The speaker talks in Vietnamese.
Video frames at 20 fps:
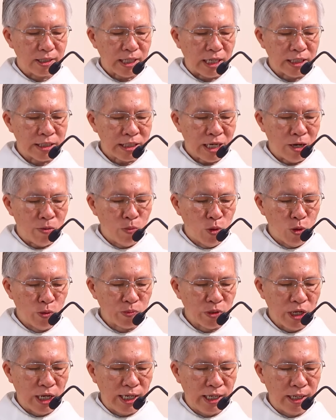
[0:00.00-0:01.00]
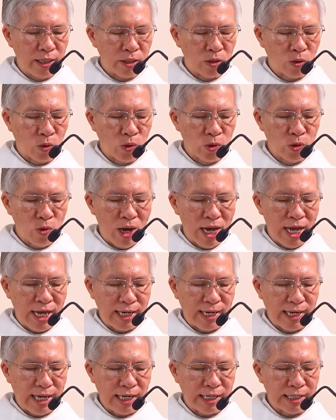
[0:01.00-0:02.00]
Tại sao môn đệ của
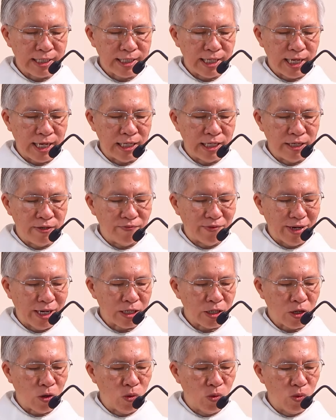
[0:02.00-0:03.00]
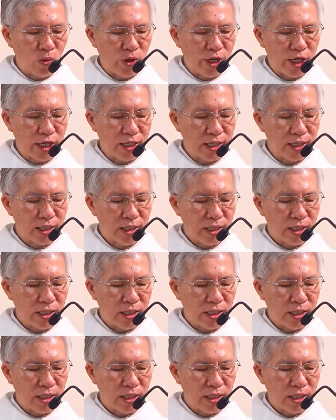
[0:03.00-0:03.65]
Doan ăn chay và cầu nguyện